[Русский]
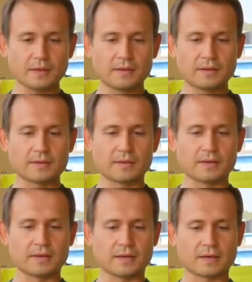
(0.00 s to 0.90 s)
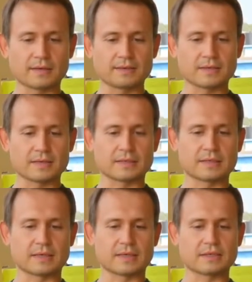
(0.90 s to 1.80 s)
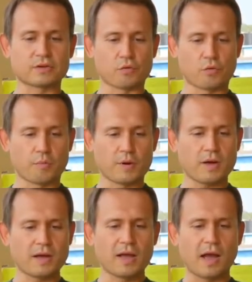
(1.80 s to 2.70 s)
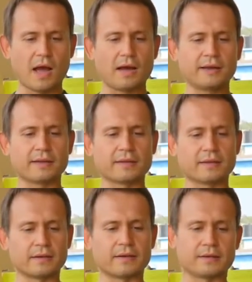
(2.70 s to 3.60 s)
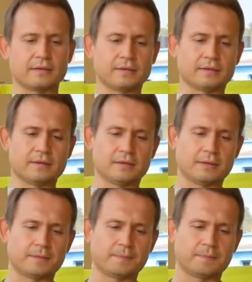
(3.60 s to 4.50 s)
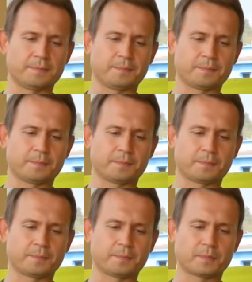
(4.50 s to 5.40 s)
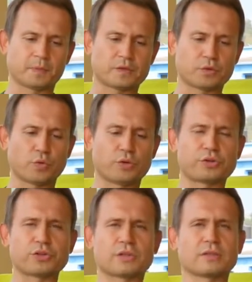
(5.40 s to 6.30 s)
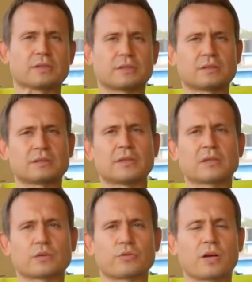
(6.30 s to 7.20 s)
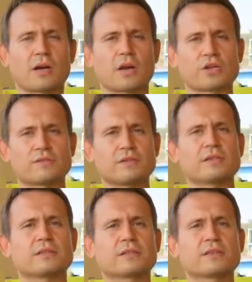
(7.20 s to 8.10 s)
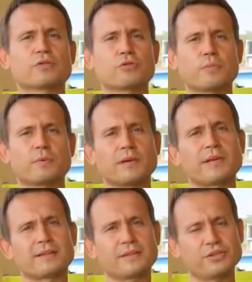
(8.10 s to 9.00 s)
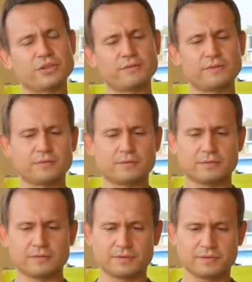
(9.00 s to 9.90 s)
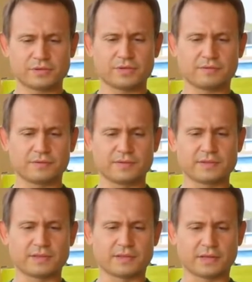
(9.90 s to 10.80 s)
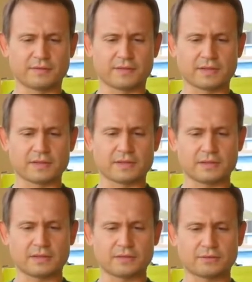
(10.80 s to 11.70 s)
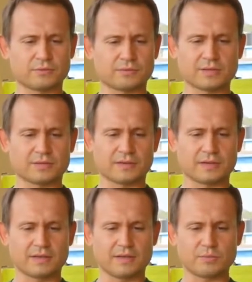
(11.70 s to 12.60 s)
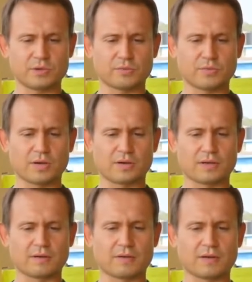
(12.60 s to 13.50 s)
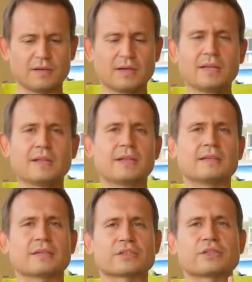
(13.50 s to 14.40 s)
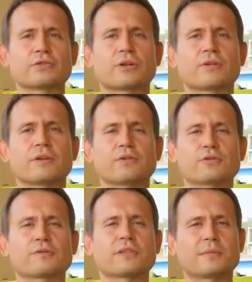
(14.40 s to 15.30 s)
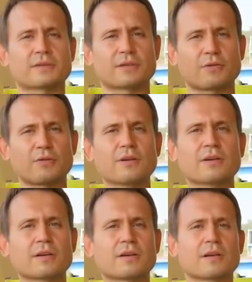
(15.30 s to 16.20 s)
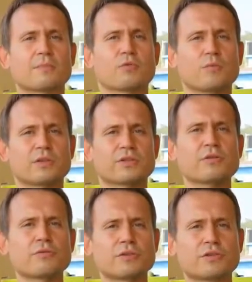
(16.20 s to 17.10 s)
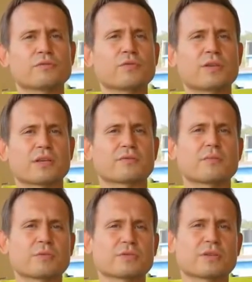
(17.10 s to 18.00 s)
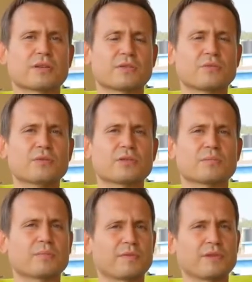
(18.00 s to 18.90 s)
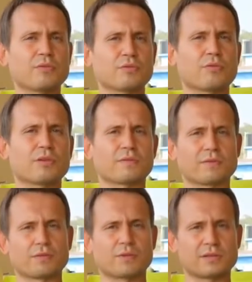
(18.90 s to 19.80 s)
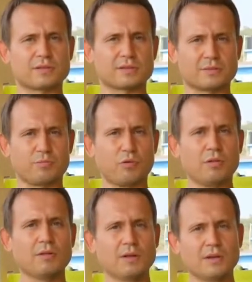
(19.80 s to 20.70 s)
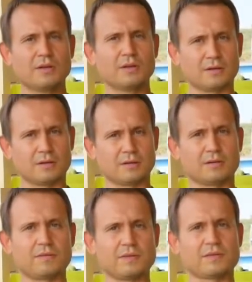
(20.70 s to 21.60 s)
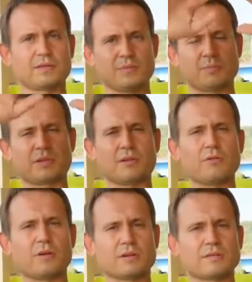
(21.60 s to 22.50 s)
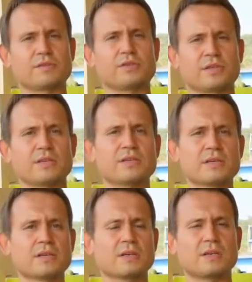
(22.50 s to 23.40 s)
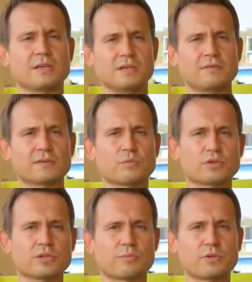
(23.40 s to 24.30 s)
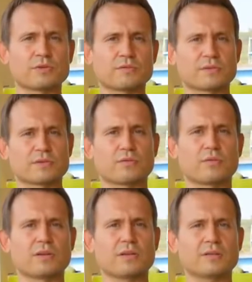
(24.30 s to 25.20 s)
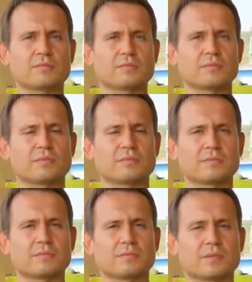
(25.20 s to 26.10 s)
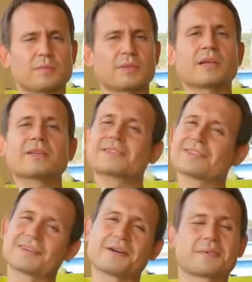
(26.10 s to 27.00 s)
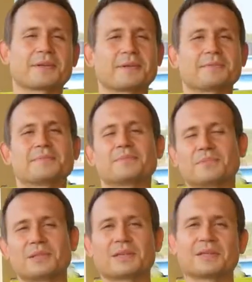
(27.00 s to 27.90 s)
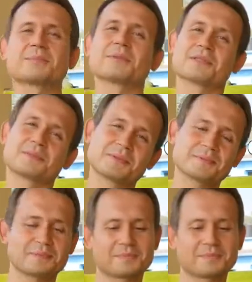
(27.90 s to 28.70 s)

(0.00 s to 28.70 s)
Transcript: Это организация гардероба, аренда э, стоечек, э, которые огораживали этот гардероб, ленточек выдвижных, вы видели такие в кинотеатрах, но у нас своих нет, поэтому мы арендовали. Также еще говорю, что в самих Сокольниках э, по умолчанию ничего нет, вы просто арендуете павильон голый, в нем есть пол, э, две стены, потолок, освещение и возможность пользоваться туалетом, там металлические рамки нам подарили, спасибо.